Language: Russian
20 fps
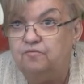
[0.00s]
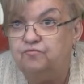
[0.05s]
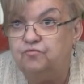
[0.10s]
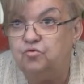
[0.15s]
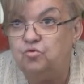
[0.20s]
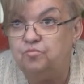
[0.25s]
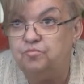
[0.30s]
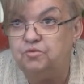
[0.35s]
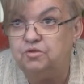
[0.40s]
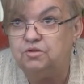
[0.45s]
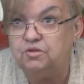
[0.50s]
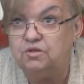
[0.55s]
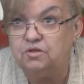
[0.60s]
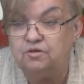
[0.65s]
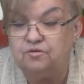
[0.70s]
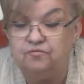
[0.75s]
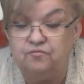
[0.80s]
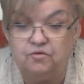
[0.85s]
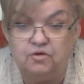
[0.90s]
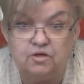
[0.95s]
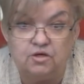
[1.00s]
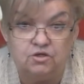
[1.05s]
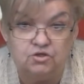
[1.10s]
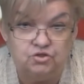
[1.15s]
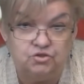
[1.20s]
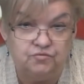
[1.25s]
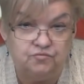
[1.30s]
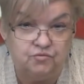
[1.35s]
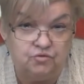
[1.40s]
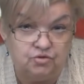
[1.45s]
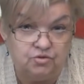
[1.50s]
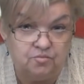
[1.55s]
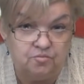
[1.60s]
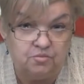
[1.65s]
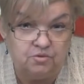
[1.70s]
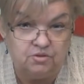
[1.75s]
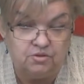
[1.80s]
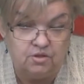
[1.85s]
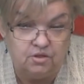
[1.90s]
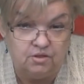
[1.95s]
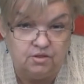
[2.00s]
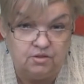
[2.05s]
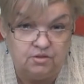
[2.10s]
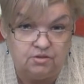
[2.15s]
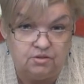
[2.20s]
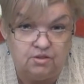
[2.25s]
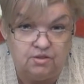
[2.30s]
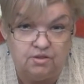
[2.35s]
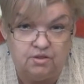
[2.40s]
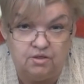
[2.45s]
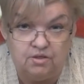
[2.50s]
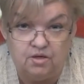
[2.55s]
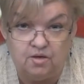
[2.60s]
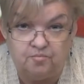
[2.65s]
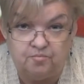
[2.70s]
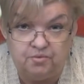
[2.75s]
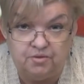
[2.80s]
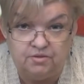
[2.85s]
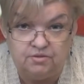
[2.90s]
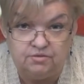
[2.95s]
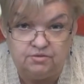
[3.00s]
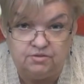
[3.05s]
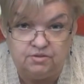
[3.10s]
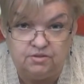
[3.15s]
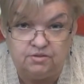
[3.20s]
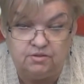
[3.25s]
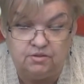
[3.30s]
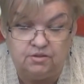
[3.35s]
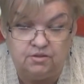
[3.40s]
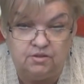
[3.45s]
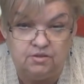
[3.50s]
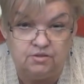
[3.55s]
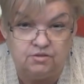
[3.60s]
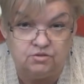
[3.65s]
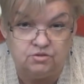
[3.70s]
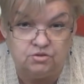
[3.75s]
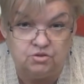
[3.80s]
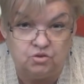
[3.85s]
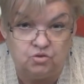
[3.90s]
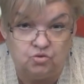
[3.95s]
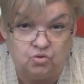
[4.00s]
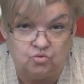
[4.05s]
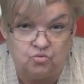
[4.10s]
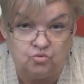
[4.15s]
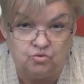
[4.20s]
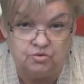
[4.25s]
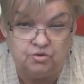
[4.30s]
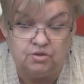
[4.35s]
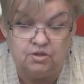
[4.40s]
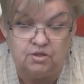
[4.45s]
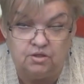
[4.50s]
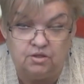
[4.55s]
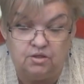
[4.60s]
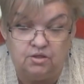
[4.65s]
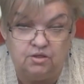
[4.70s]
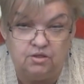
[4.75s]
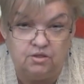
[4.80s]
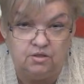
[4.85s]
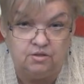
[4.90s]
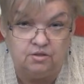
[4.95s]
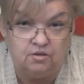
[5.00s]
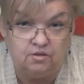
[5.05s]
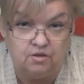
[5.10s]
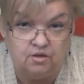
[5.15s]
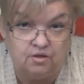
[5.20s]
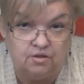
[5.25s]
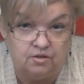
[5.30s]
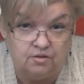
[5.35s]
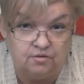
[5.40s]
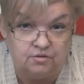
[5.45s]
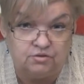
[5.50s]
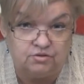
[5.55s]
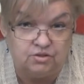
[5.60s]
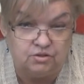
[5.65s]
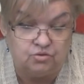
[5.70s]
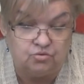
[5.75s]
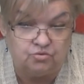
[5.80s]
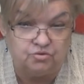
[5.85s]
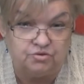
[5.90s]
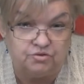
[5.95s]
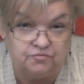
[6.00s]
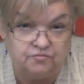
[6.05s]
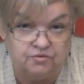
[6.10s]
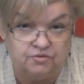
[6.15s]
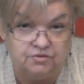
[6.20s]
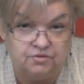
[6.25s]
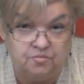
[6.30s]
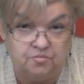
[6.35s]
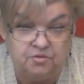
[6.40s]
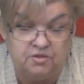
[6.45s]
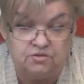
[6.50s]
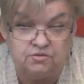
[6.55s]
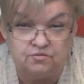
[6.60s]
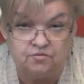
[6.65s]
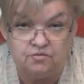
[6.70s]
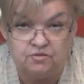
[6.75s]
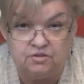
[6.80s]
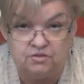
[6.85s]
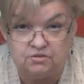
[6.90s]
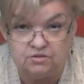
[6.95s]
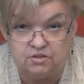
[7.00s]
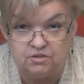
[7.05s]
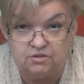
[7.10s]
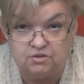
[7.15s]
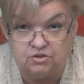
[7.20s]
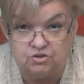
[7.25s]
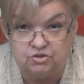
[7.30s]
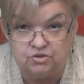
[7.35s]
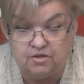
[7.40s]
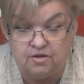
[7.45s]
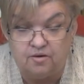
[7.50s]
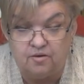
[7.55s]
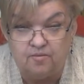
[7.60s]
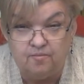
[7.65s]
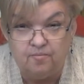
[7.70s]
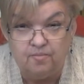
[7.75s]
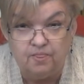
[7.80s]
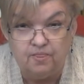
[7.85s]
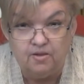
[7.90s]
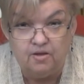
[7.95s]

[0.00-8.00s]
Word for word: в комнатах выращивают и мандарины, и апельсины, и цитроны, и э, цитрусовое семейство достаточно